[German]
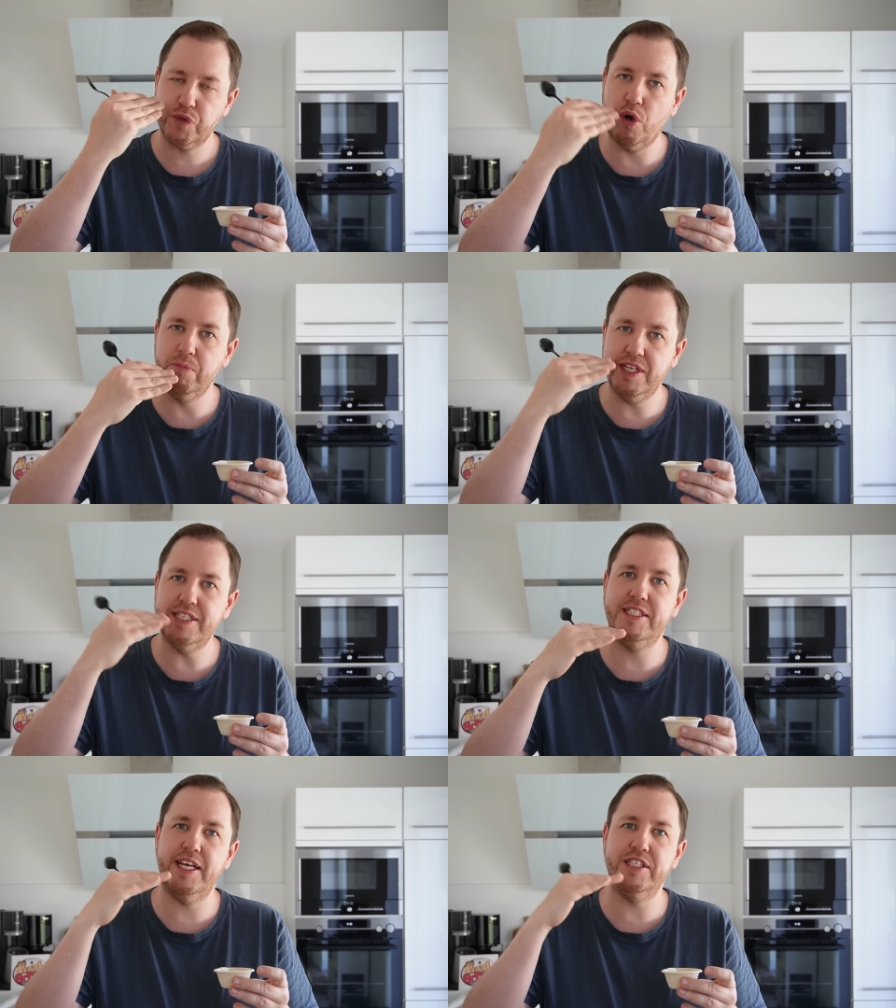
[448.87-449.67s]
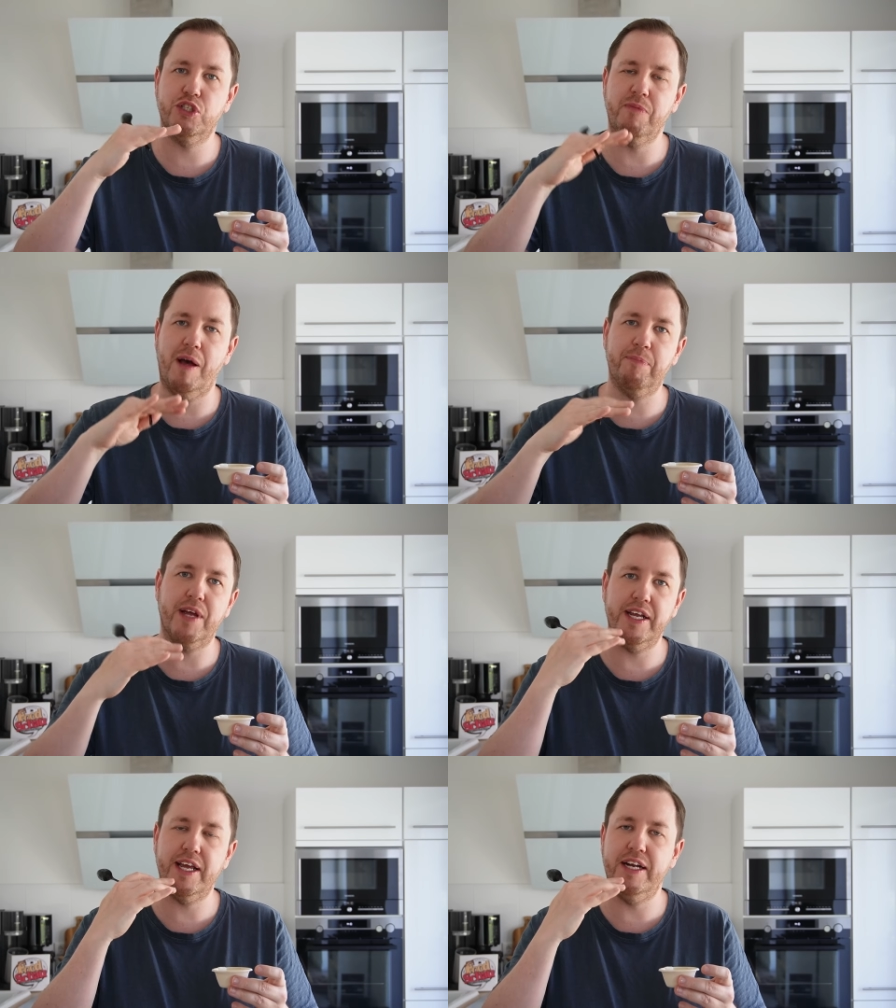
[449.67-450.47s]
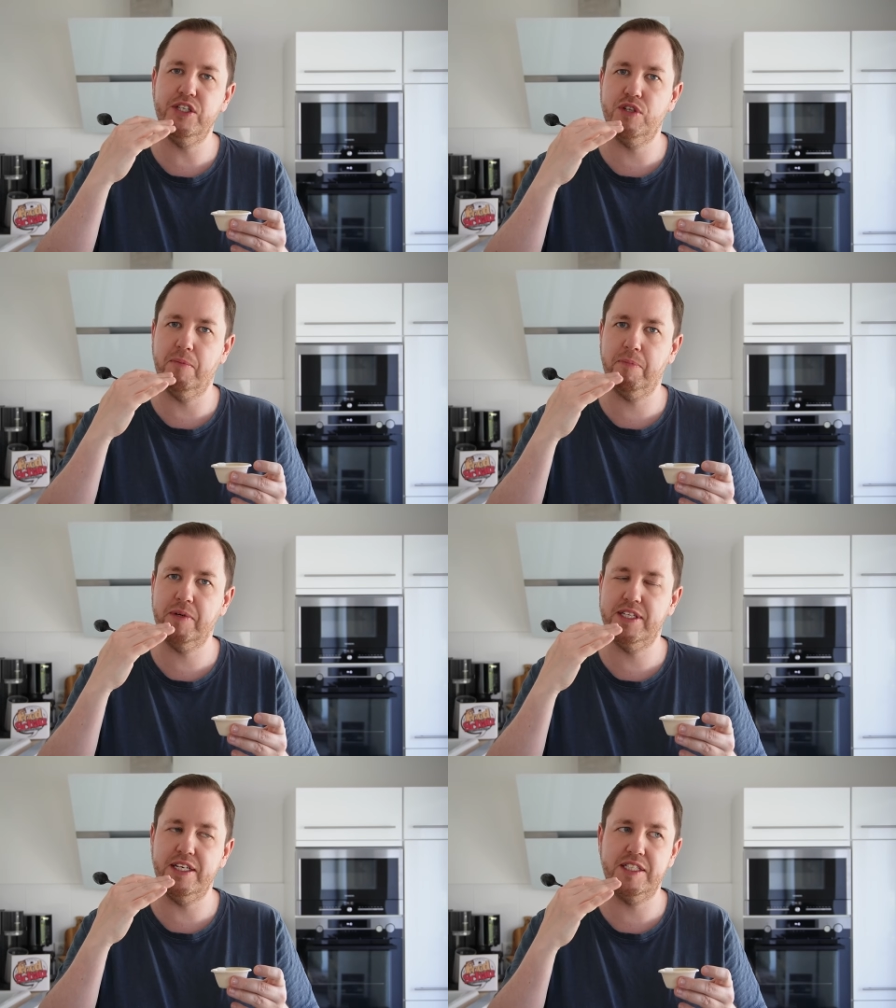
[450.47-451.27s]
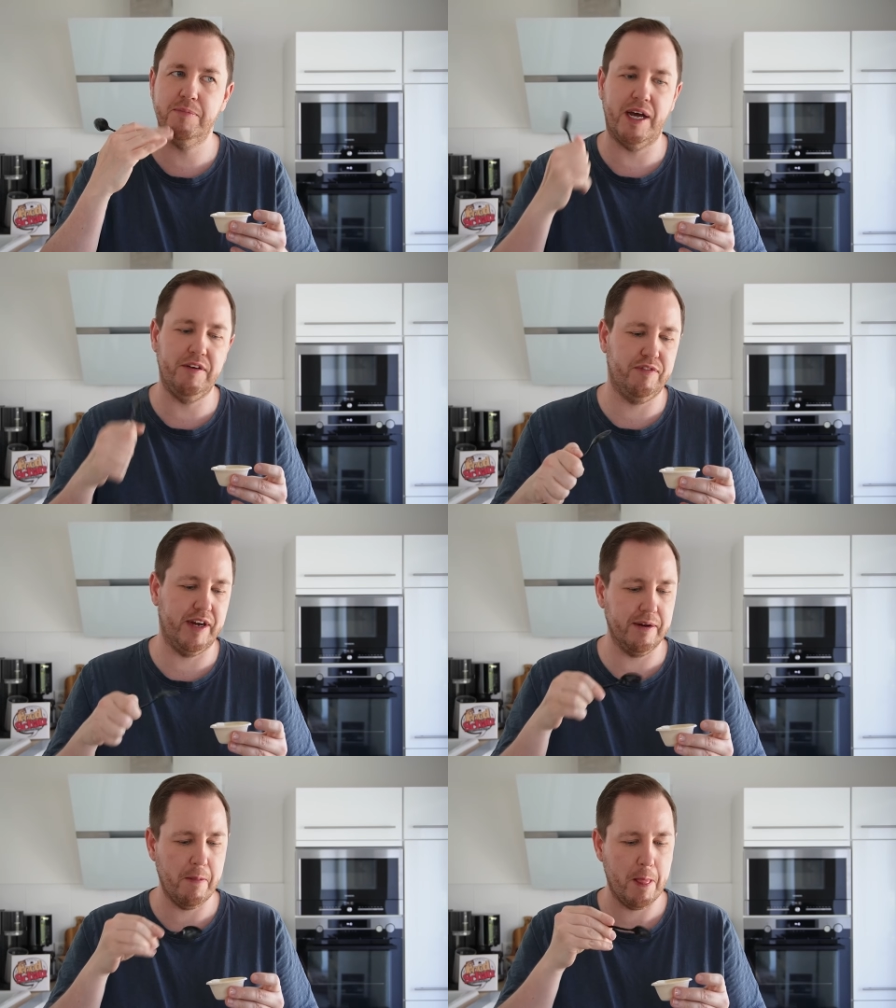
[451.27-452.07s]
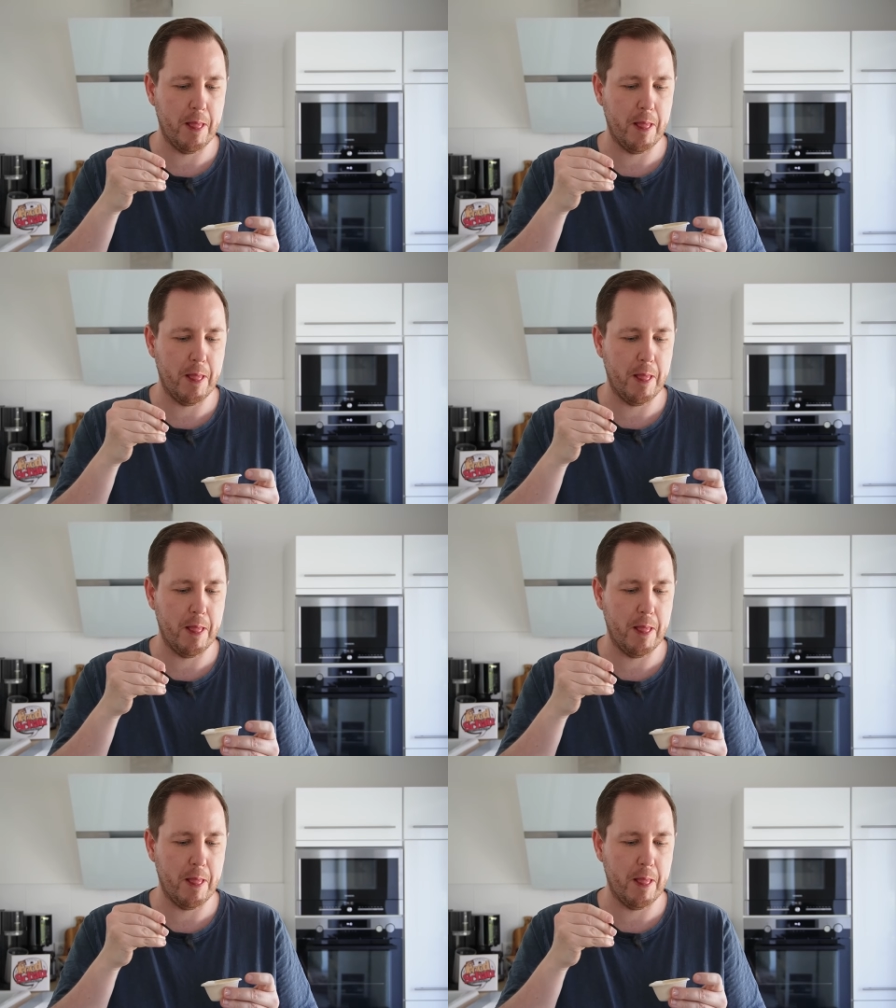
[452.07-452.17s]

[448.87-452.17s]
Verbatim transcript: kommt jetzt erst zum Abgang, gar nicht so präsent ist am Anfang.